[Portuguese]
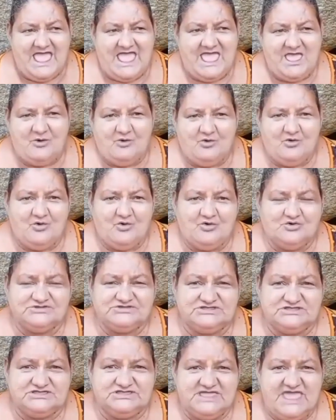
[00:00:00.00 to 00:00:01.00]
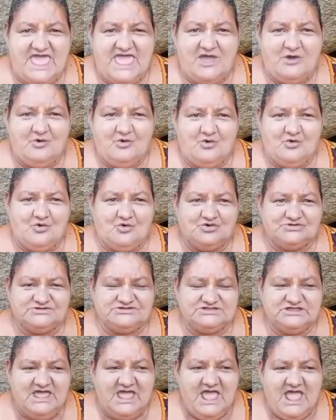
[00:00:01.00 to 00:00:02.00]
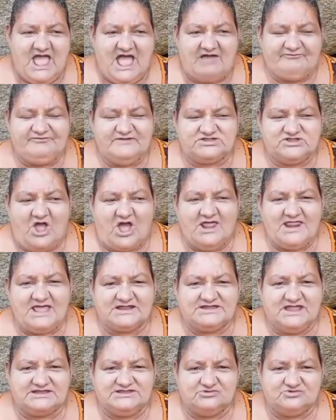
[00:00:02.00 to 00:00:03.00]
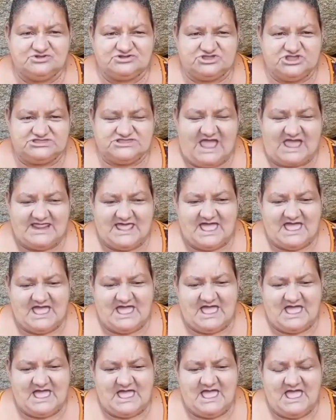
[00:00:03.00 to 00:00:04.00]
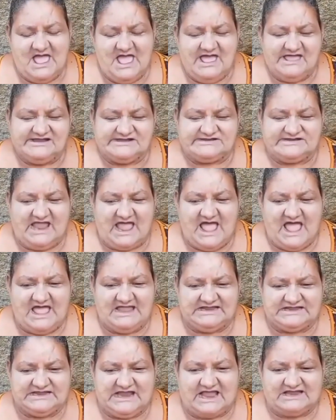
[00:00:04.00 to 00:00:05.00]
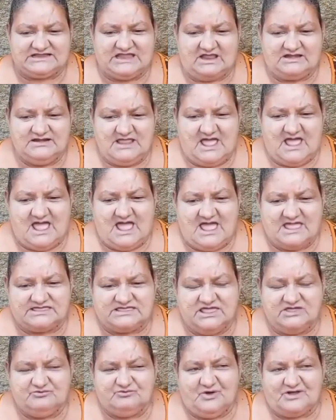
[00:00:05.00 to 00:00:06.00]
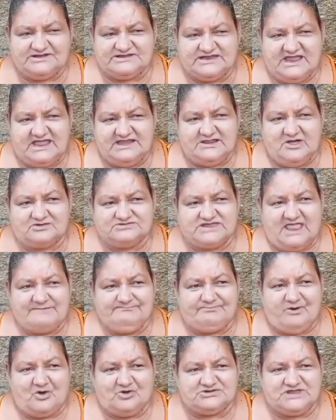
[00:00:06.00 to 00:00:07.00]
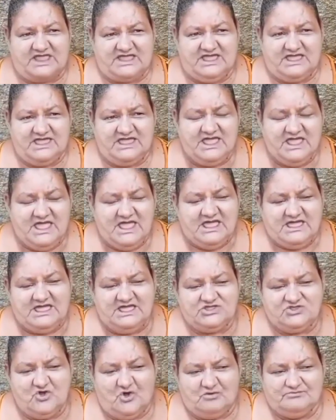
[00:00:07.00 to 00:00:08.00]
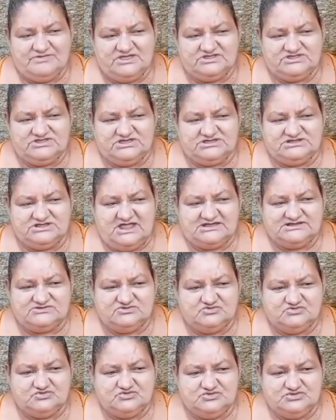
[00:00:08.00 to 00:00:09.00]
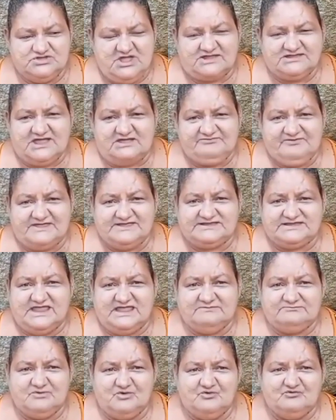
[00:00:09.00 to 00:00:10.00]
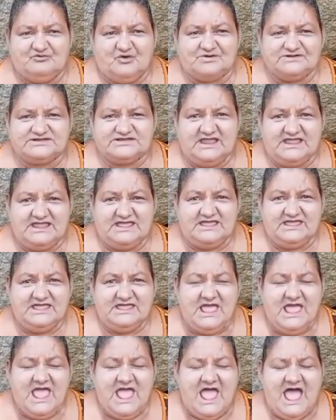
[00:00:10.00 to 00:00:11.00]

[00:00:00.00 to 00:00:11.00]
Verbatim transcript: É hoje, é hoje. A vitória Jesus te dará. Sai, Satanás, que você não tem poder. Em nome de Jesus, nós já vencemos você.